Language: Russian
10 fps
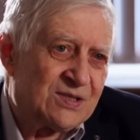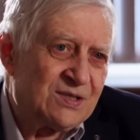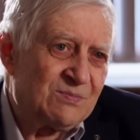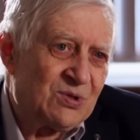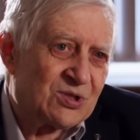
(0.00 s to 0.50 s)

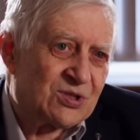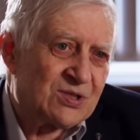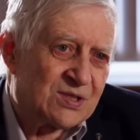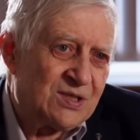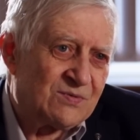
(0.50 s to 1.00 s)
Один метод
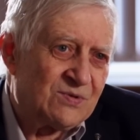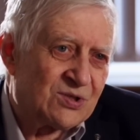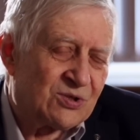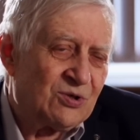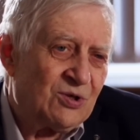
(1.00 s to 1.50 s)
исследования –
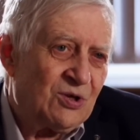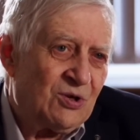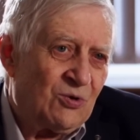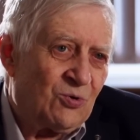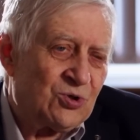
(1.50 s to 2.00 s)
это
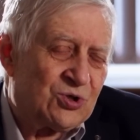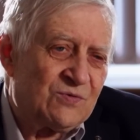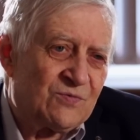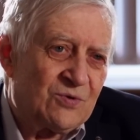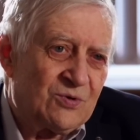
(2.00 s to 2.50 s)

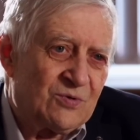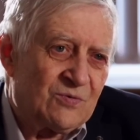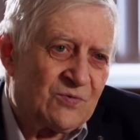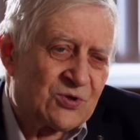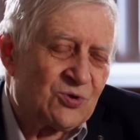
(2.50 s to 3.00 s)
очень
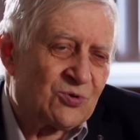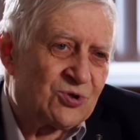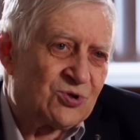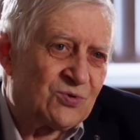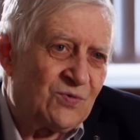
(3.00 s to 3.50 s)

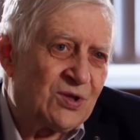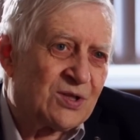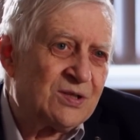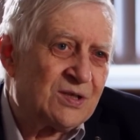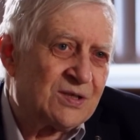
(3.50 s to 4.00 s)

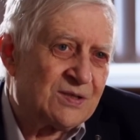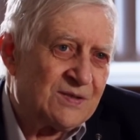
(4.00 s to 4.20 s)
высокочувствительное